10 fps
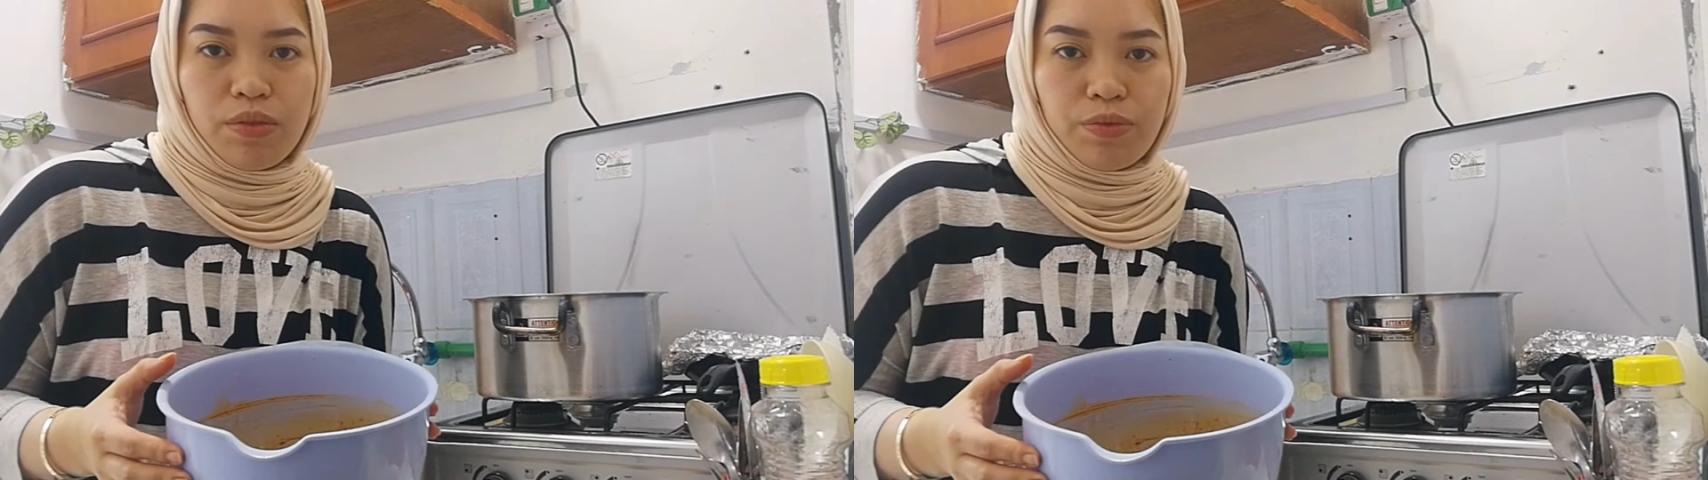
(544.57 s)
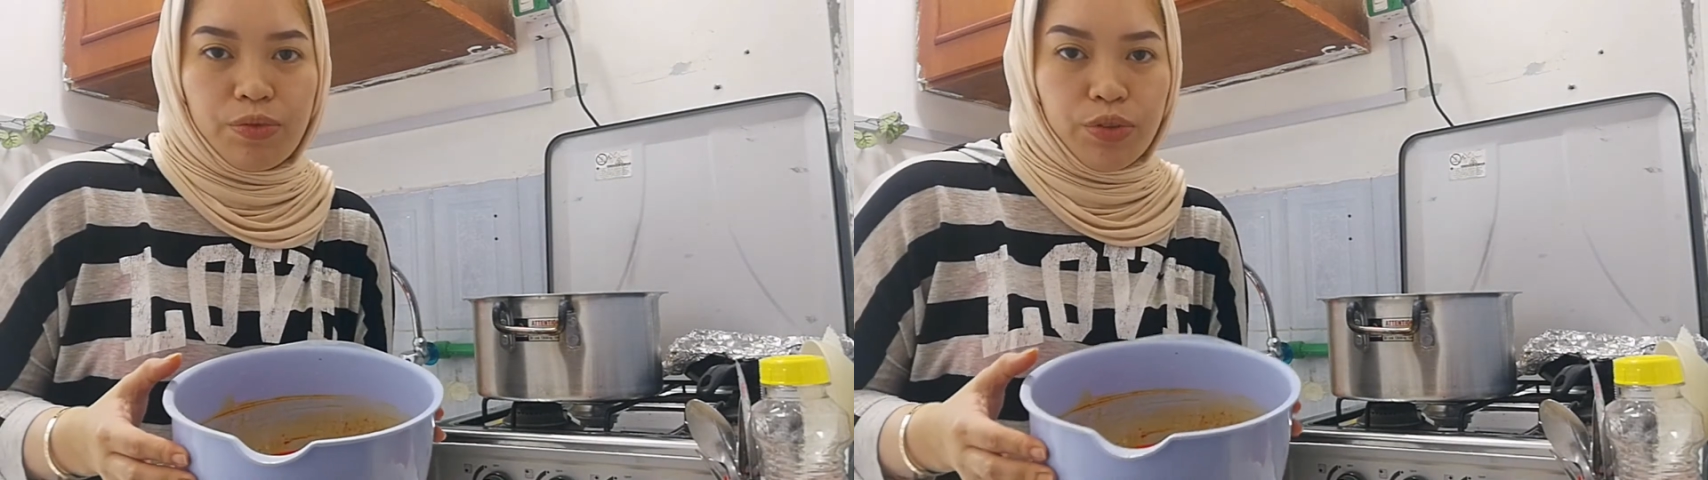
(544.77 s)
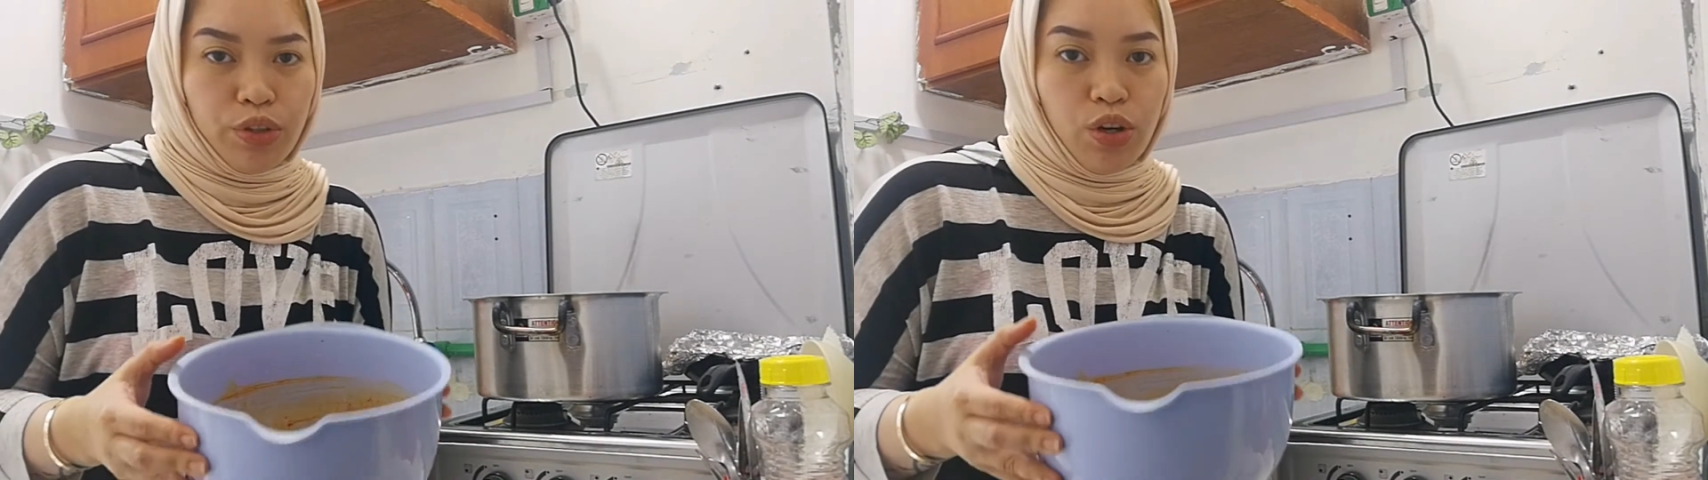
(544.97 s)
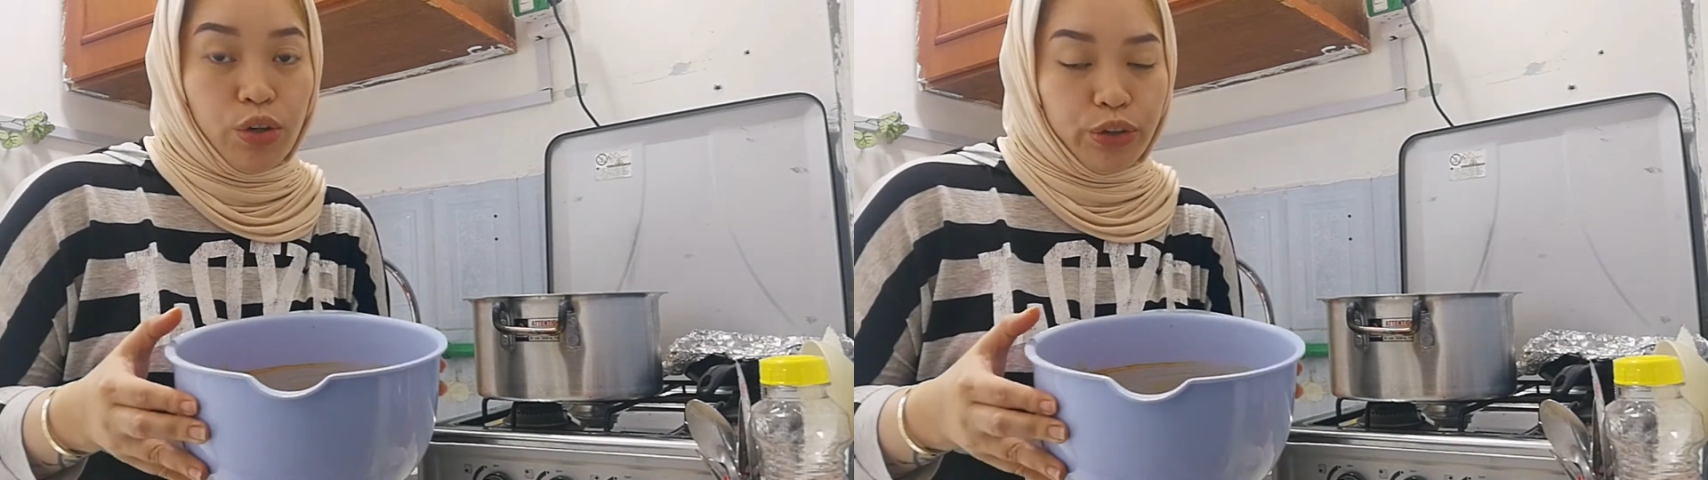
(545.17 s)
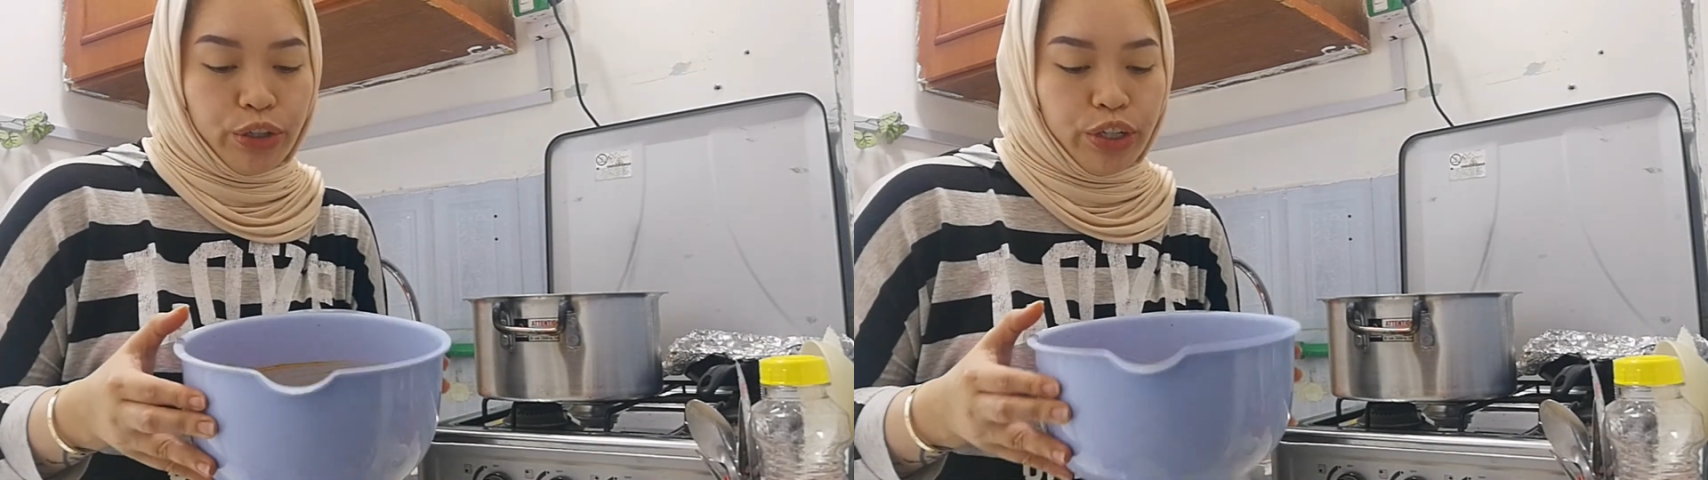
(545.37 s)
food
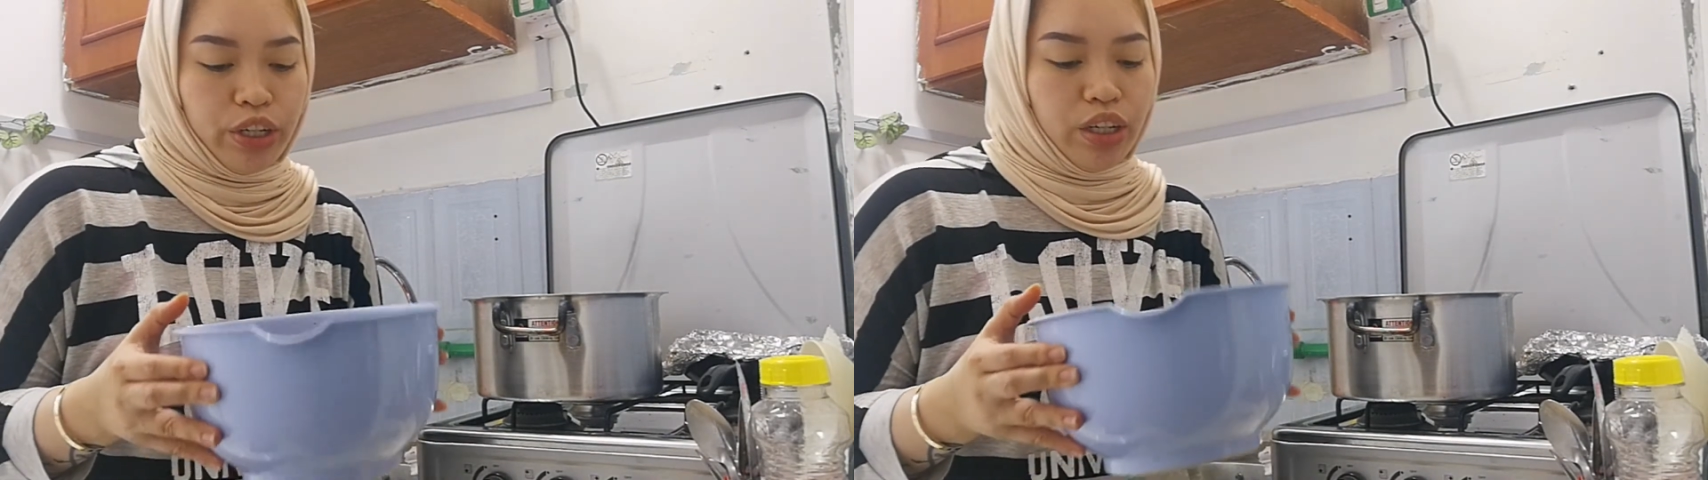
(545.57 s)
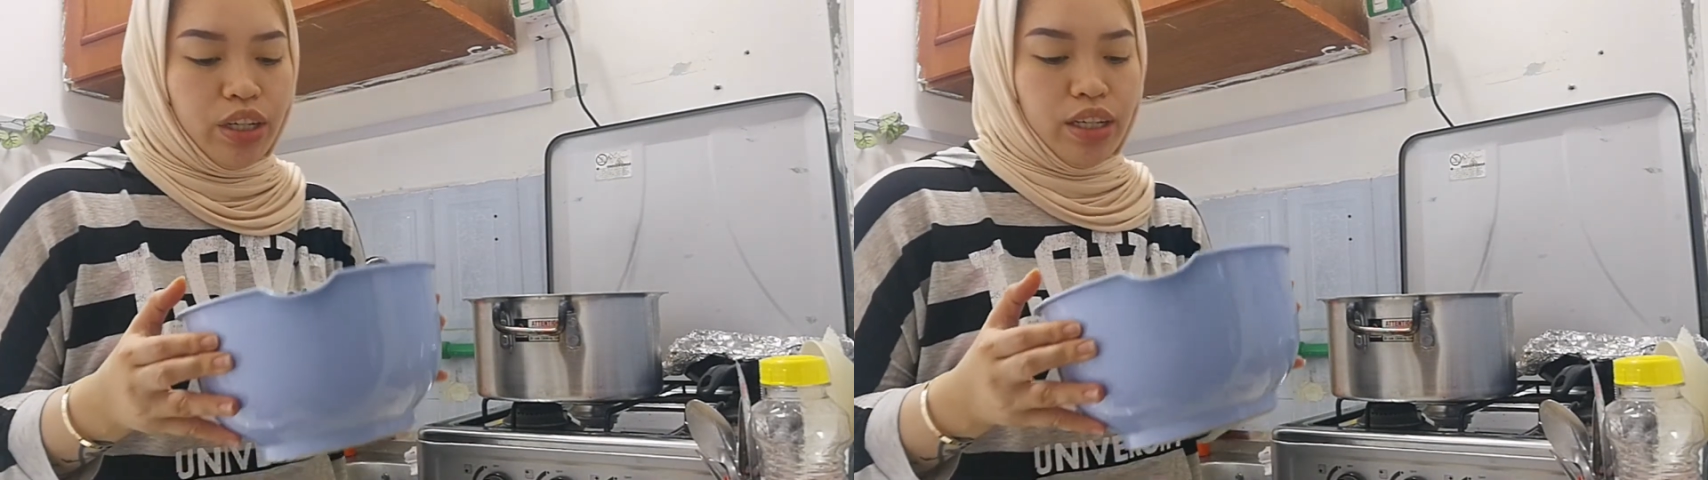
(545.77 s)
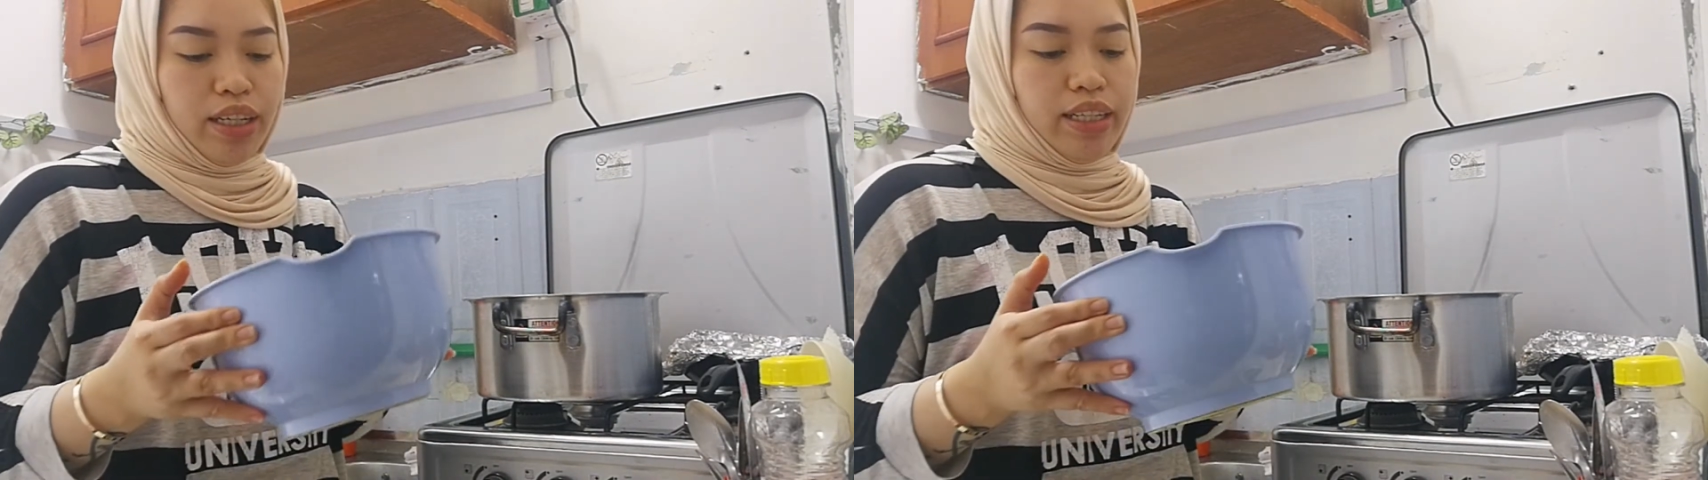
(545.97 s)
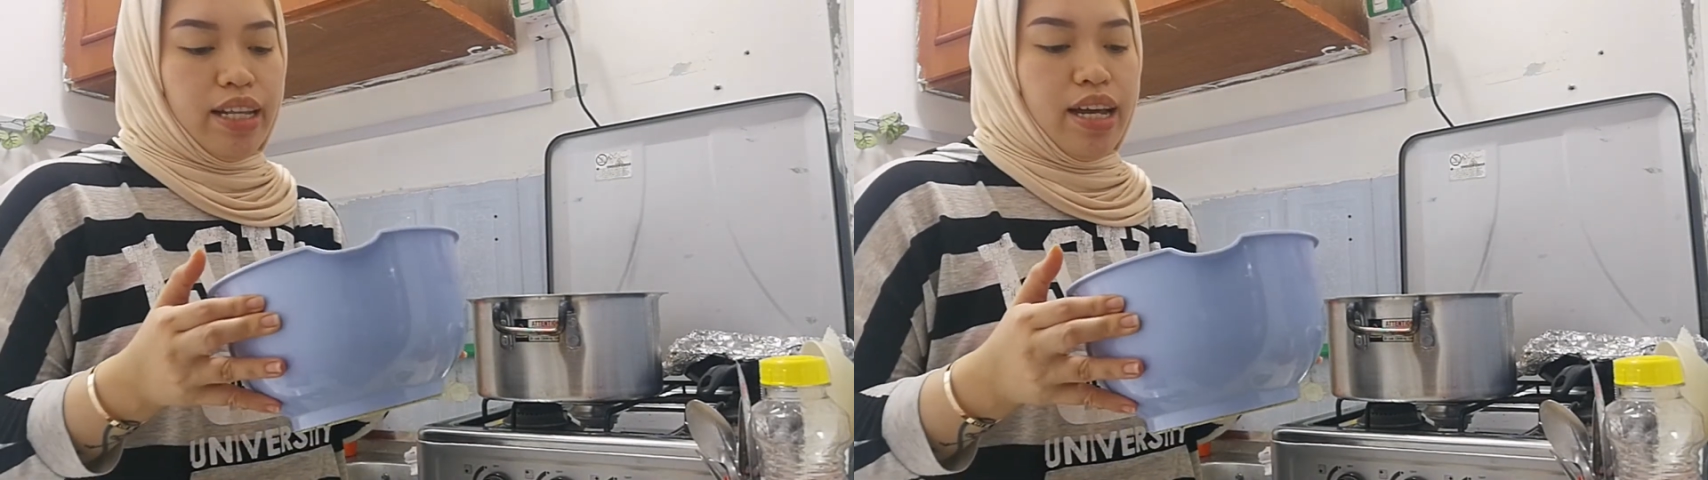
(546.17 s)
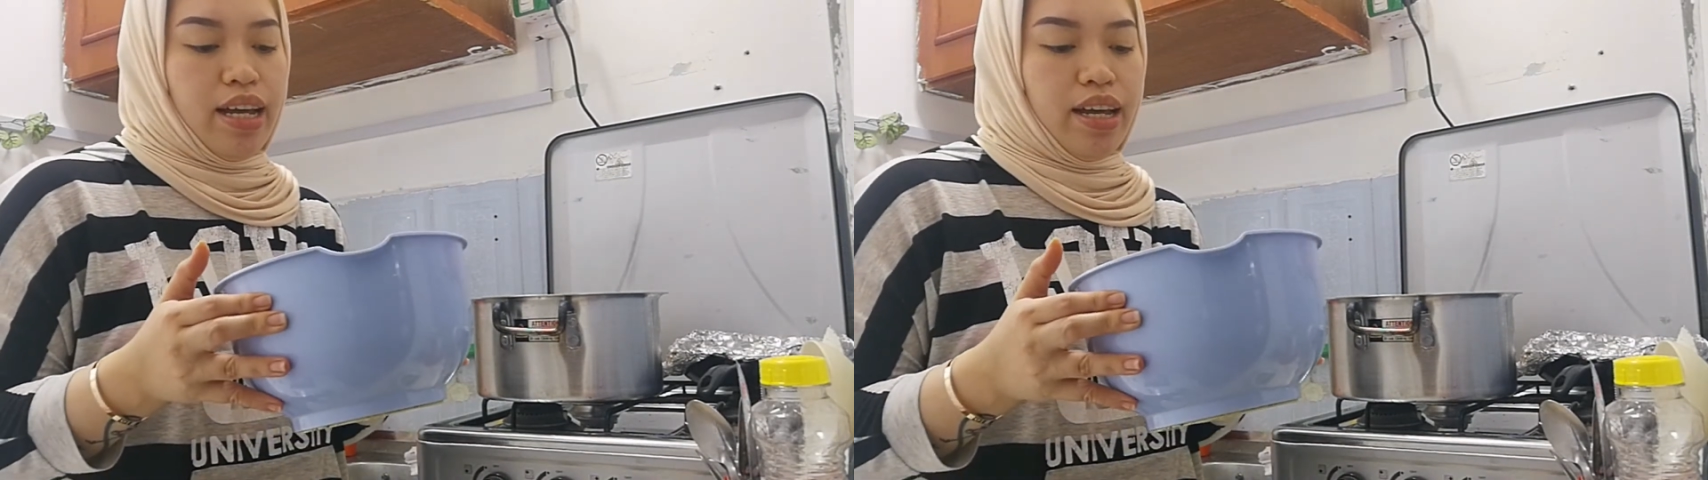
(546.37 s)
color na